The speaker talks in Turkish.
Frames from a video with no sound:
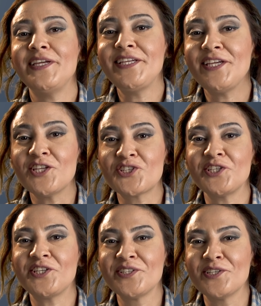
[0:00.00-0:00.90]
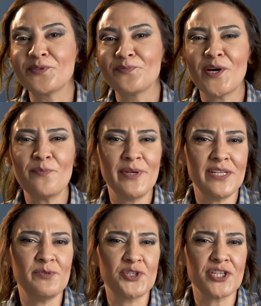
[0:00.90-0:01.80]
ve ilk gençlik yıllarımda
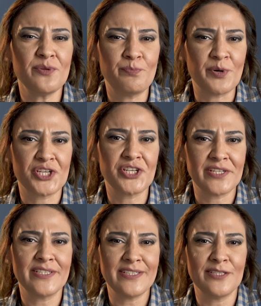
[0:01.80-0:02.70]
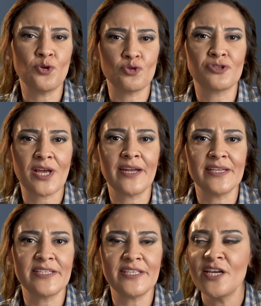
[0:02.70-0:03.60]
benim için başarının
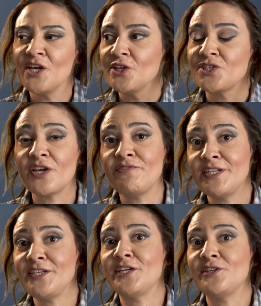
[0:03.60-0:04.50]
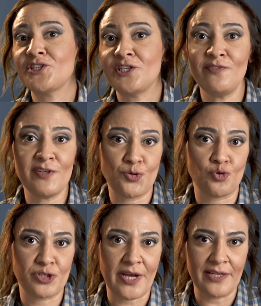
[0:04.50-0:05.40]
göstergesi çevrenin genişliği ve
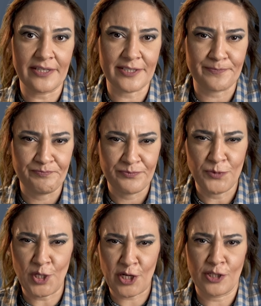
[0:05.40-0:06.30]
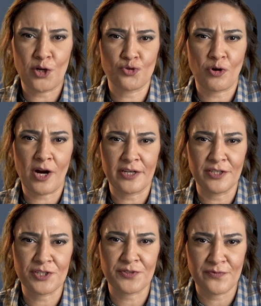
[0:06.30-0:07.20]
sosyallikti. Ne kadar çok
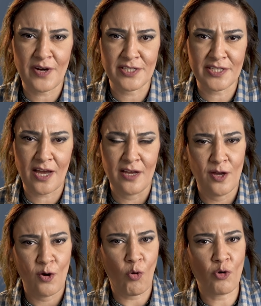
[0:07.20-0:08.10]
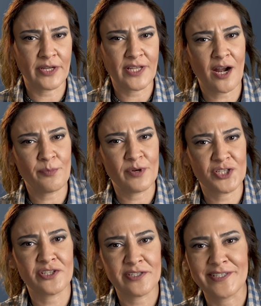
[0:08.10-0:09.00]
arkadaşım varsa o kadar
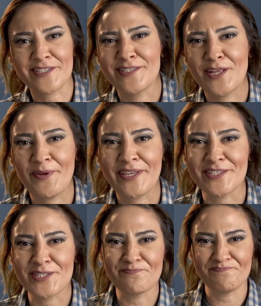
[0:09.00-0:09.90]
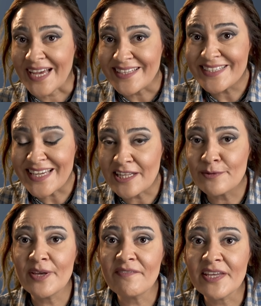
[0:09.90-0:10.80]
başarılısın demektir. Kendi
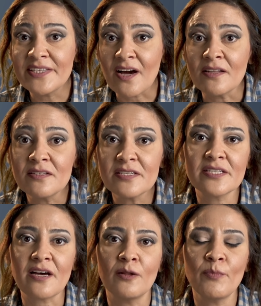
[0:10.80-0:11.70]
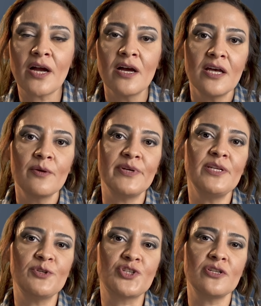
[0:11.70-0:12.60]
kendime ve yalnız kalmak
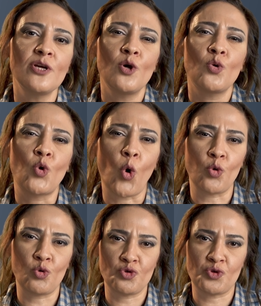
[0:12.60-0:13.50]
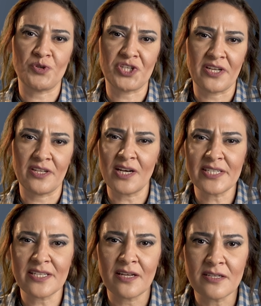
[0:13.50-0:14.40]
benim için korkunç bir şeydi.
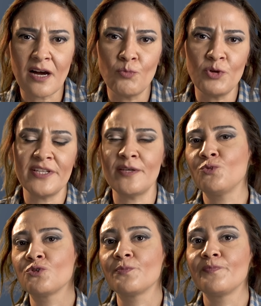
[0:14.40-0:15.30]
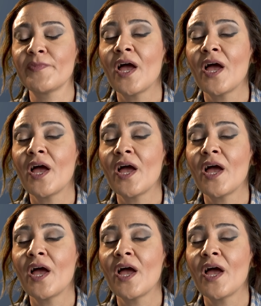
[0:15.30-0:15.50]
Asla tahammül edemiyordum.